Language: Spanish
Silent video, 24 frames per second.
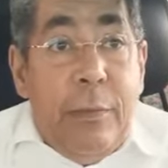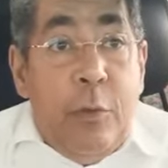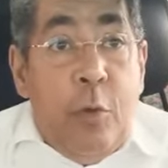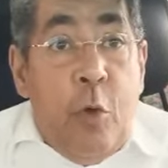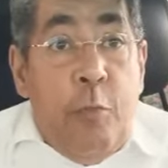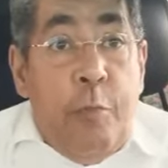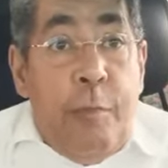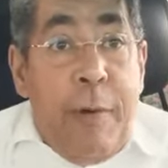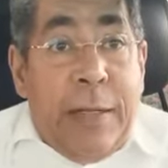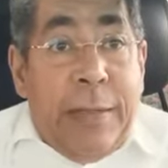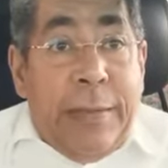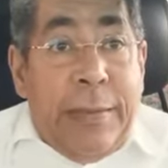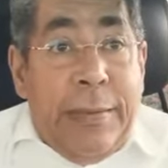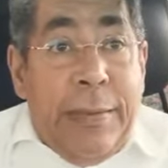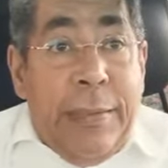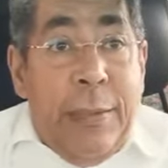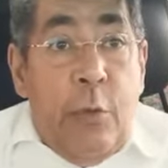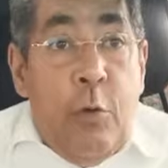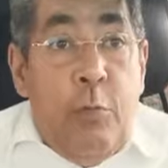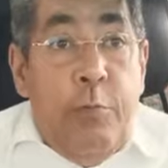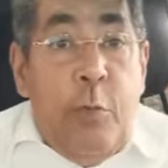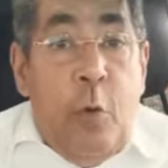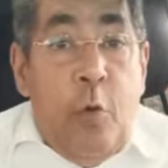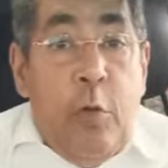Los
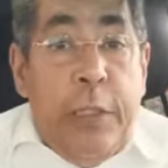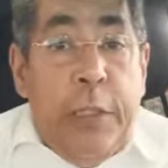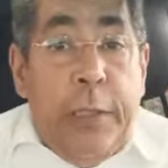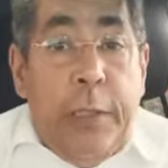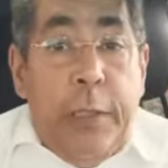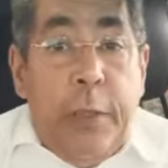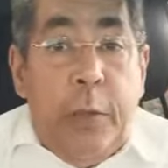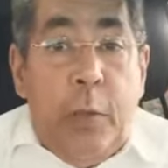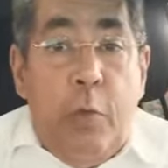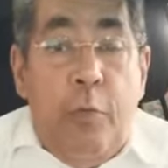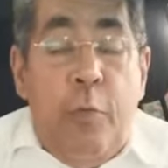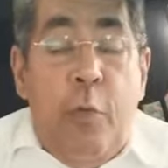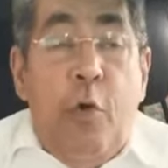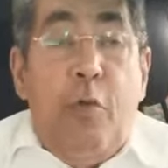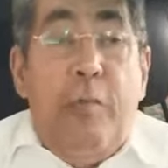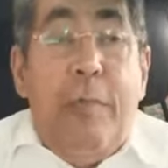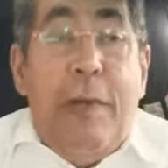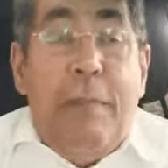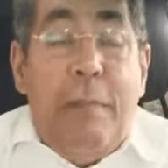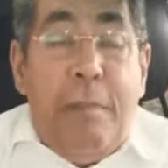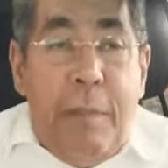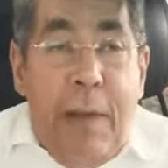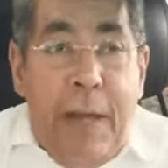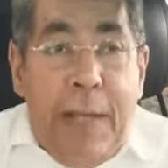partidos políticos
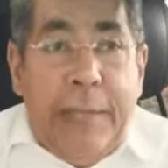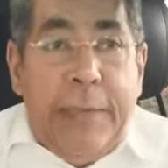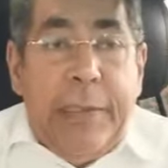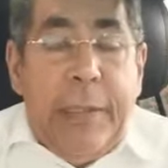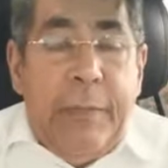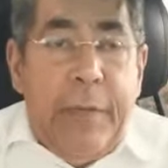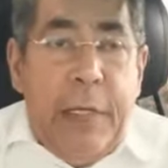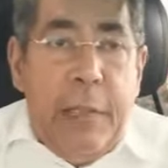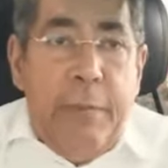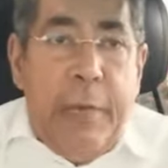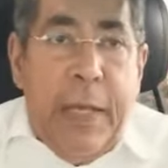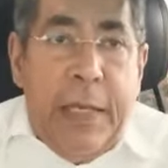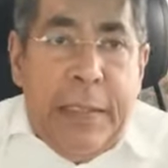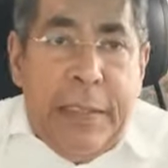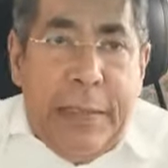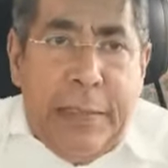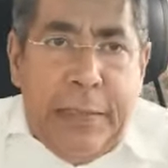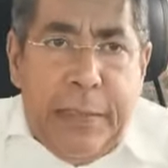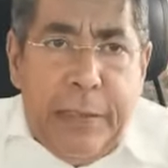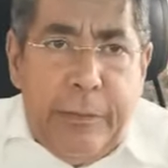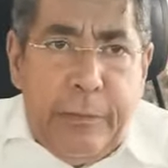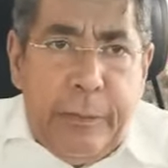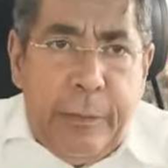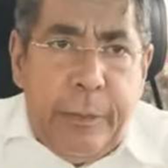forman parte del
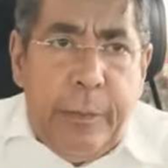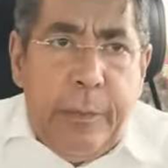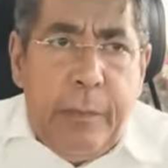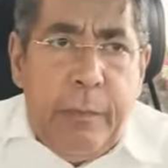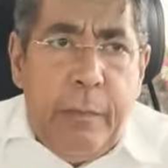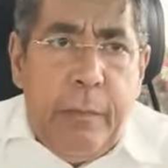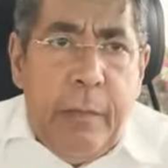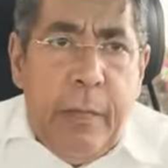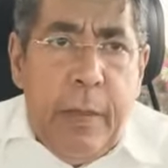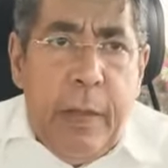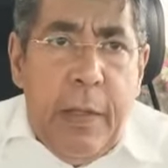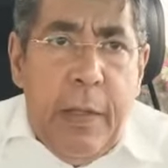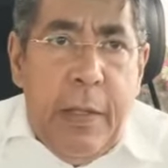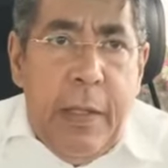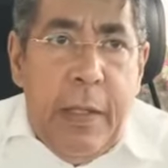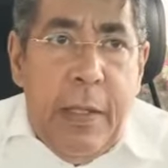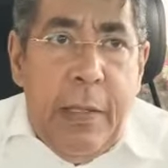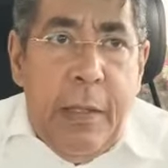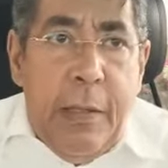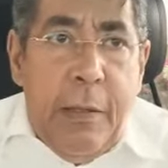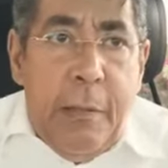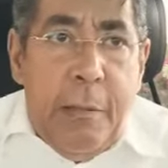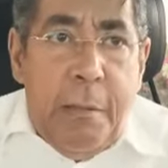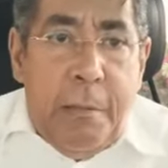país,
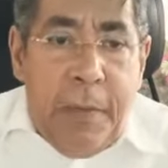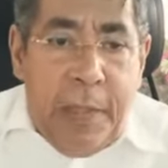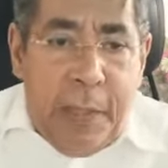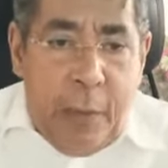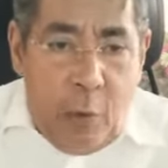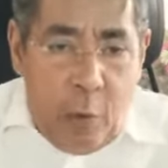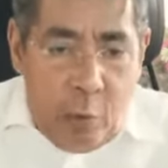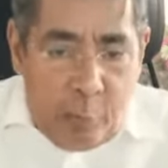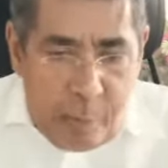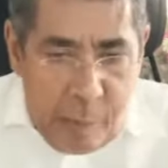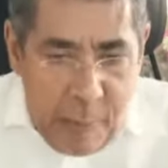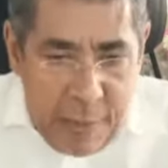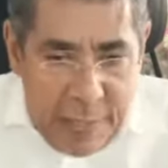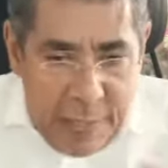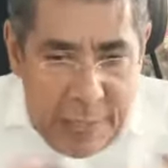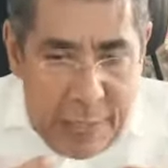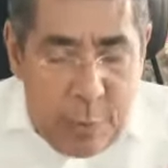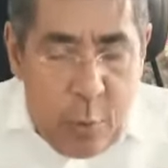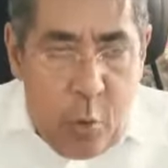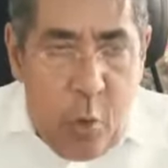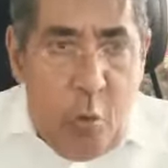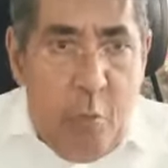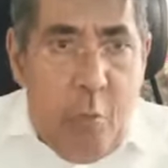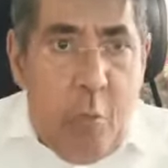pero el
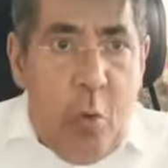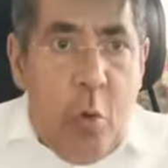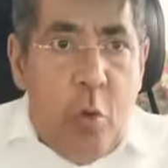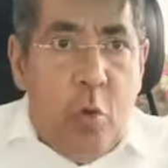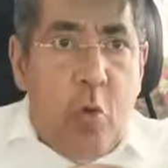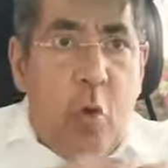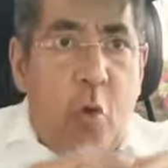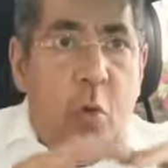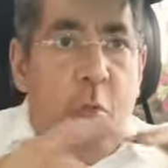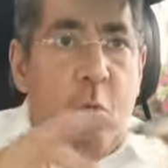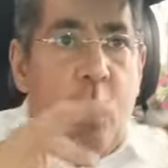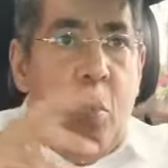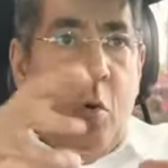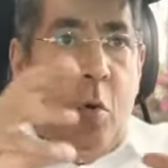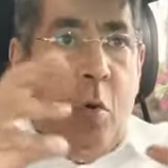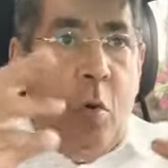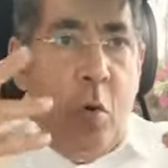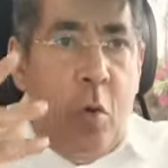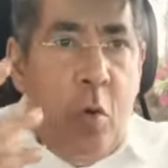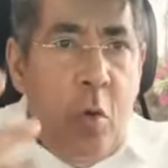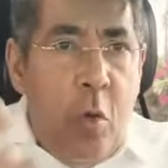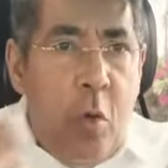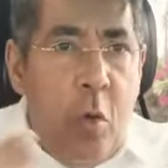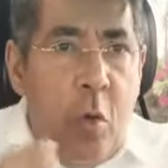país como, como,